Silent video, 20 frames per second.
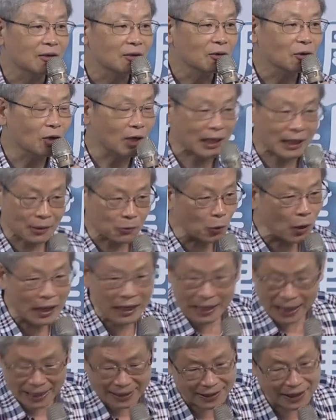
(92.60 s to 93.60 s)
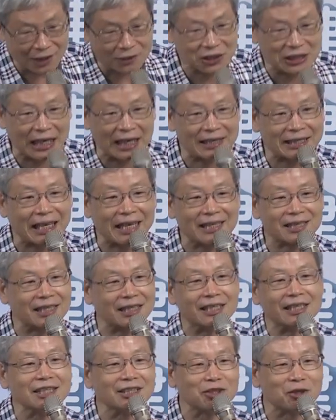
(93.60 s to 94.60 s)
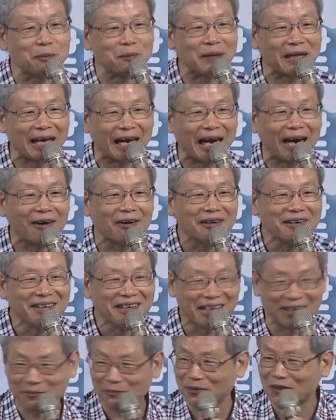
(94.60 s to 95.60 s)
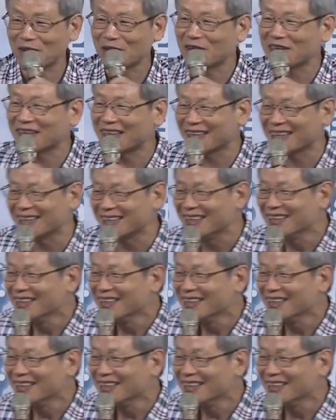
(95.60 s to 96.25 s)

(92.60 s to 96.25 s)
或光看到姜汤体力就变好，不用喝，